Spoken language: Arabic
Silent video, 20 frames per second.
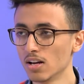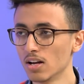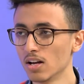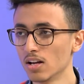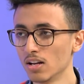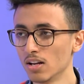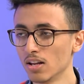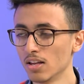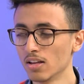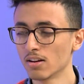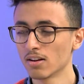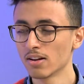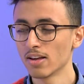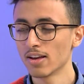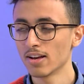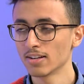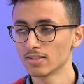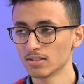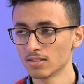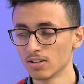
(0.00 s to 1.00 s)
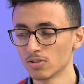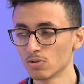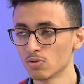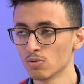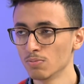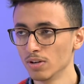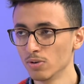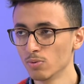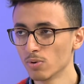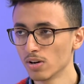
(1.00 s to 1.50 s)
الايرلي اكسس حتكون
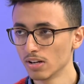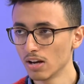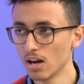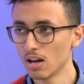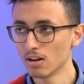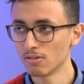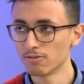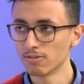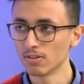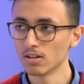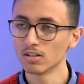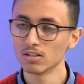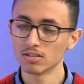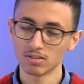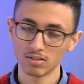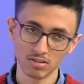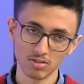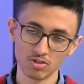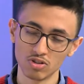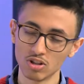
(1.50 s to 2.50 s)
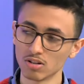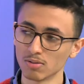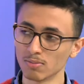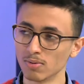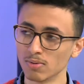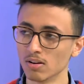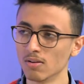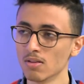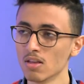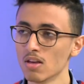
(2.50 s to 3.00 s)
بعنوان الفا
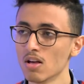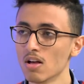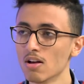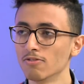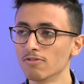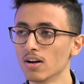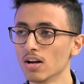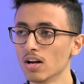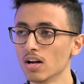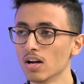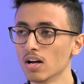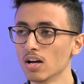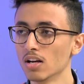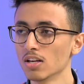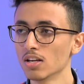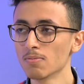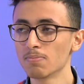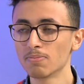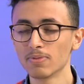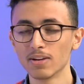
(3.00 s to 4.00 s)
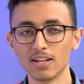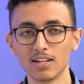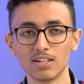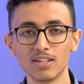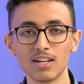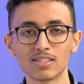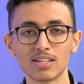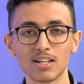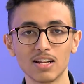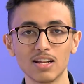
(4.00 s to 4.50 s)
تجربها فيب يعني
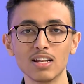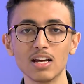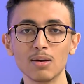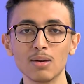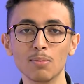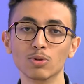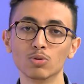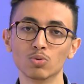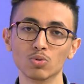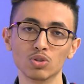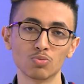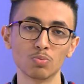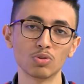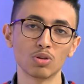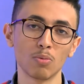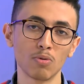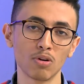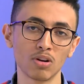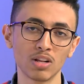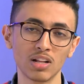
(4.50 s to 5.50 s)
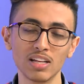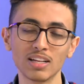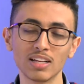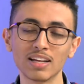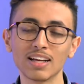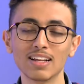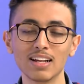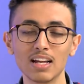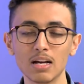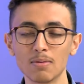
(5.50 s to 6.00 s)
الناس اللي لعبت وعجبتهم روكت ليج
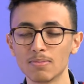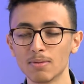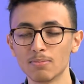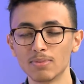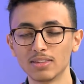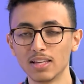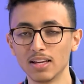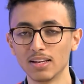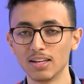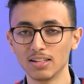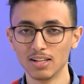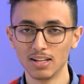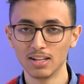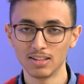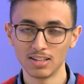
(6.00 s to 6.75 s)
هذه اللعبه بالتاكيد